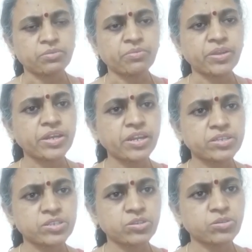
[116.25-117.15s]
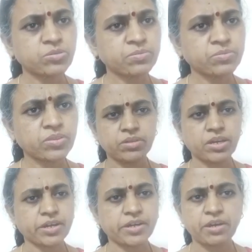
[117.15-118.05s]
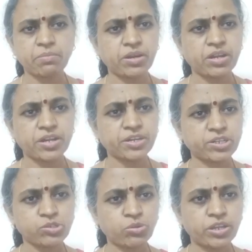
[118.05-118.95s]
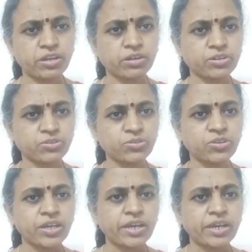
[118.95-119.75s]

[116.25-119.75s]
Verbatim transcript: விக்னேஷுக்கும் நான் கட்டாயமாக நான் நன்றி சொல்லியே ஆகணும்